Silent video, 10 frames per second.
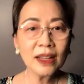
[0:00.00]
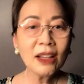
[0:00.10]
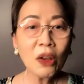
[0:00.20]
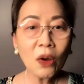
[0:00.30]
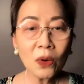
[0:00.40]

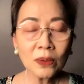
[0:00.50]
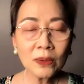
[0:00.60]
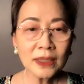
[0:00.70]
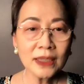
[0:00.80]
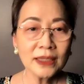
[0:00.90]

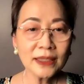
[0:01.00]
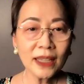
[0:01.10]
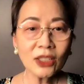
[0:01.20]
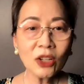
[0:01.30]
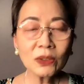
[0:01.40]
Halo,
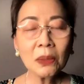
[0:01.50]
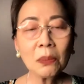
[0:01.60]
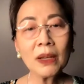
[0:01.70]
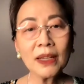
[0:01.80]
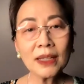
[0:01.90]
saya Dr.
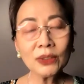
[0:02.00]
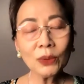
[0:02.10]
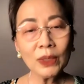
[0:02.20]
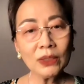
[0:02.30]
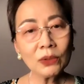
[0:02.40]
Maria
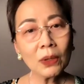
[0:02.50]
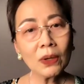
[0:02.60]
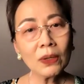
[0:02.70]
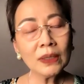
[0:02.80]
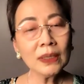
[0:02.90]

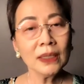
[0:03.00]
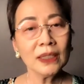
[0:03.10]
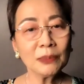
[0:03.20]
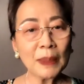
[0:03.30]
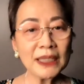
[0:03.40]
Sulindro,
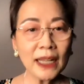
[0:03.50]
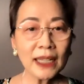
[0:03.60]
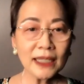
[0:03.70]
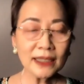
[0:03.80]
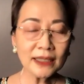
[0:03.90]

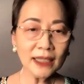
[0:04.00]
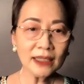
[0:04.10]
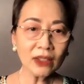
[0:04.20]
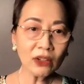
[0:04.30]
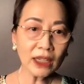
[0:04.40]
spesialis
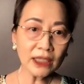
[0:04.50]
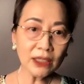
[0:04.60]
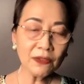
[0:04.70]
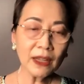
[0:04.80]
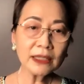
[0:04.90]

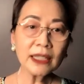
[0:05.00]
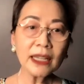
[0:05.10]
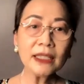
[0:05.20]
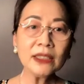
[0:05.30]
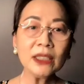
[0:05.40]
integratif
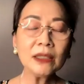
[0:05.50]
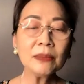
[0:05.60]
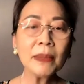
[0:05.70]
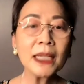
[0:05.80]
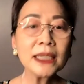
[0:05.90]
anti-aging
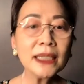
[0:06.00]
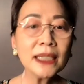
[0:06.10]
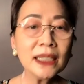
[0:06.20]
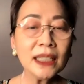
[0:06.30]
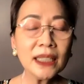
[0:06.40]

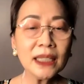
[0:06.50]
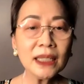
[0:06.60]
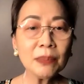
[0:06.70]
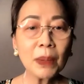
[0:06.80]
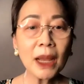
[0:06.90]
medicine
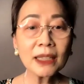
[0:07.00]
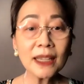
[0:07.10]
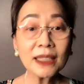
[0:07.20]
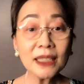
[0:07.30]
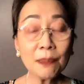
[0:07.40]
di
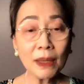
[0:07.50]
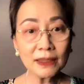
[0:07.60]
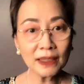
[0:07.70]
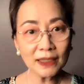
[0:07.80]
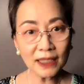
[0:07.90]
praktek di
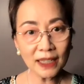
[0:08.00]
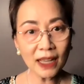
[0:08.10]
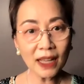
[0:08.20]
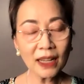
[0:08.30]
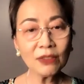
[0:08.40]

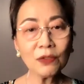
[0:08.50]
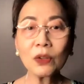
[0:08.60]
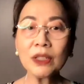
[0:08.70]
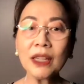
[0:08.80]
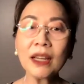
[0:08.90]
Pasadena,
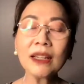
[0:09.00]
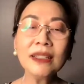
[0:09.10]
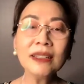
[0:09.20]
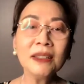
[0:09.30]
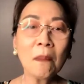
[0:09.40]
California.
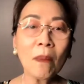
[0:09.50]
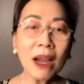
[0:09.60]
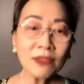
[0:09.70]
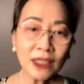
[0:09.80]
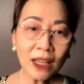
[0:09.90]

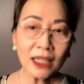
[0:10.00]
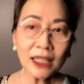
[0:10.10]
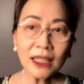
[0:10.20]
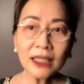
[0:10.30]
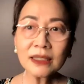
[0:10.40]
Maaf
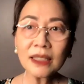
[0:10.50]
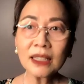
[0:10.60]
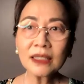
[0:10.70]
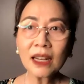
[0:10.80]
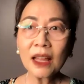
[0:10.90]
sekali
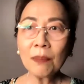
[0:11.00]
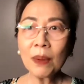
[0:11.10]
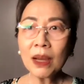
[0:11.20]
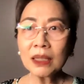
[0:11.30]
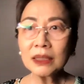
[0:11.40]
saya
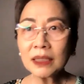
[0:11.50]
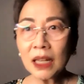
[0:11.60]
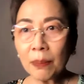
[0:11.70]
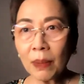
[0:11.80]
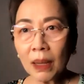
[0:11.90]
terlambat
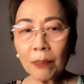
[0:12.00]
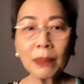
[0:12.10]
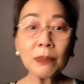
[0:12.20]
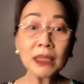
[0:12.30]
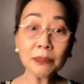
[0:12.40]
selama
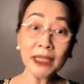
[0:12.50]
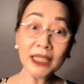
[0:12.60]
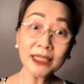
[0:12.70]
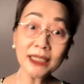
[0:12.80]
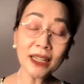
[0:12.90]
14
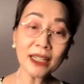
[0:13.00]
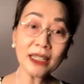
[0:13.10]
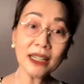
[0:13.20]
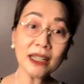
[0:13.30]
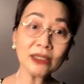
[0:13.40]
menit
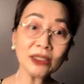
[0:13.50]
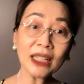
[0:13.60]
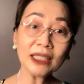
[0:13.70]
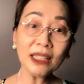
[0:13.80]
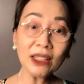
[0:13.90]
karena
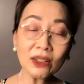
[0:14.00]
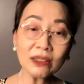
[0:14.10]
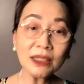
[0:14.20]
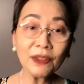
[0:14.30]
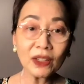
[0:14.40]

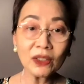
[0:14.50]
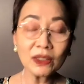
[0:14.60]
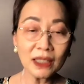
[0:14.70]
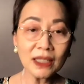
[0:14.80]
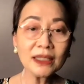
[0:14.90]
technical
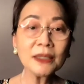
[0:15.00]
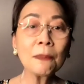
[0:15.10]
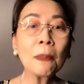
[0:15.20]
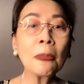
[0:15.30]
difficulties.